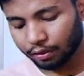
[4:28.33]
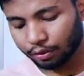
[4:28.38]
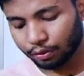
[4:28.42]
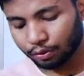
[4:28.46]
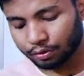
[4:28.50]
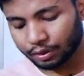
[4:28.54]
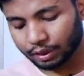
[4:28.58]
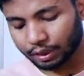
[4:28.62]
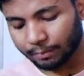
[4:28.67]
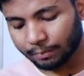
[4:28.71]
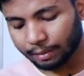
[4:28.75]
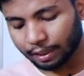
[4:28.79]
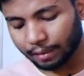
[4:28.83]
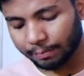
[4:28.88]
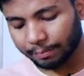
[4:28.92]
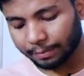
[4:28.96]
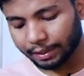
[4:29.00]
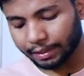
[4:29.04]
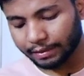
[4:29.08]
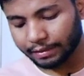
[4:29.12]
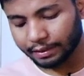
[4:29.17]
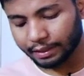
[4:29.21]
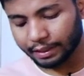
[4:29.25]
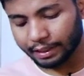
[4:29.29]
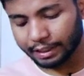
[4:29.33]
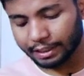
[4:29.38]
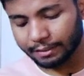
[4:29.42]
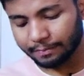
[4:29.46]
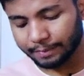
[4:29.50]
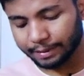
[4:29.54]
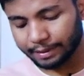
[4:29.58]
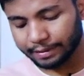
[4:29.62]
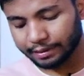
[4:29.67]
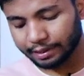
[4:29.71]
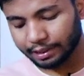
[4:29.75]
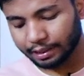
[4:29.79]
दूसरा हमारे पास है
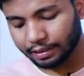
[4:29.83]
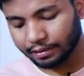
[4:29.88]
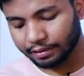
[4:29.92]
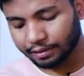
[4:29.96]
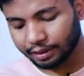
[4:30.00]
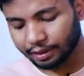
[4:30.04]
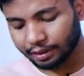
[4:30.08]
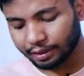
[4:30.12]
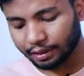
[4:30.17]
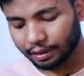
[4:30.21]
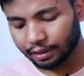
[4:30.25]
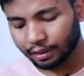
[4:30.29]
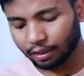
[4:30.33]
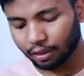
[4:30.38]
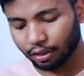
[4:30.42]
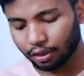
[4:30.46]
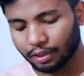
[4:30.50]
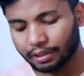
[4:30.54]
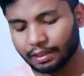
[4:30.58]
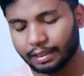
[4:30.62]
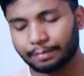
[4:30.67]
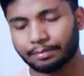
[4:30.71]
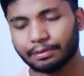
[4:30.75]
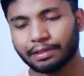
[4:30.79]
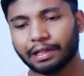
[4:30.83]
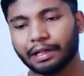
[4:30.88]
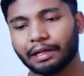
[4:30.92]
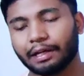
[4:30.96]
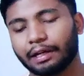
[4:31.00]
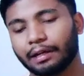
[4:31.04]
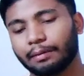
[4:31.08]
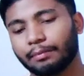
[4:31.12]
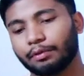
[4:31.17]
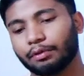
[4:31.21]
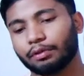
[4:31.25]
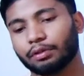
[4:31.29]
स्पेशल जर्नल और
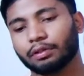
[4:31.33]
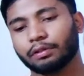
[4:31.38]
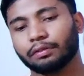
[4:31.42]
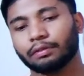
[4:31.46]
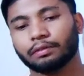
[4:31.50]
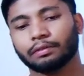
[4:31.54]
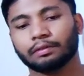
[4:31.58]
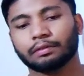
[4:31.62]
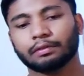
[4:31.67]
सब्सिडरी बुक